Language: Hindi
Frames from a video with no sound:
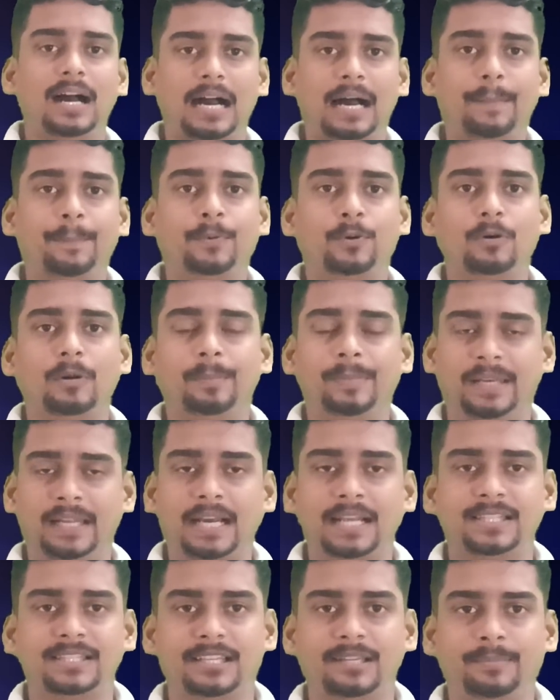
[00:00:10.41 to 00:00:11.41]
आपको अपने
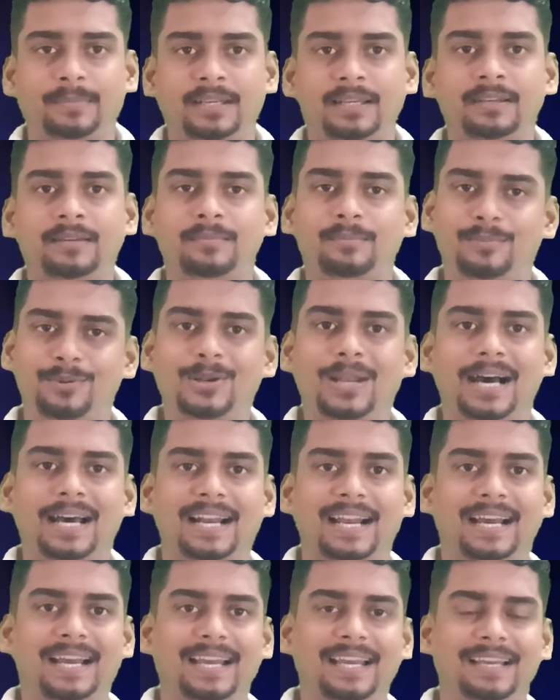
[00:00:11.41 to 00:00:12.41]
आंचल में बुला
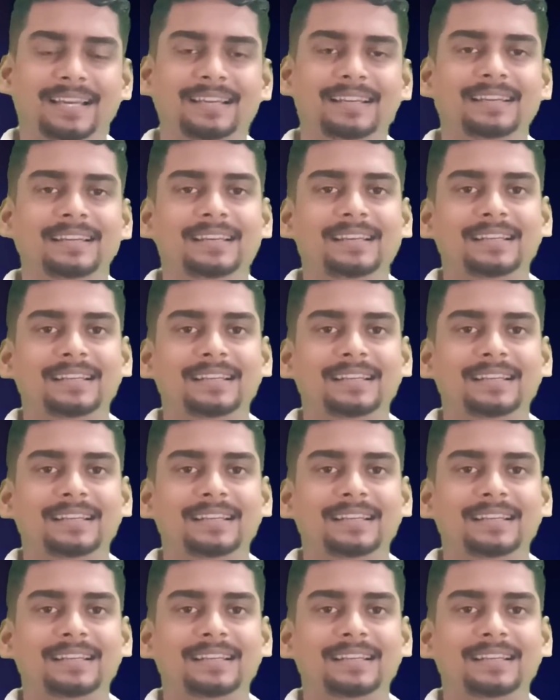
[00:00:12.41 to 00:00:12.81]
रहा है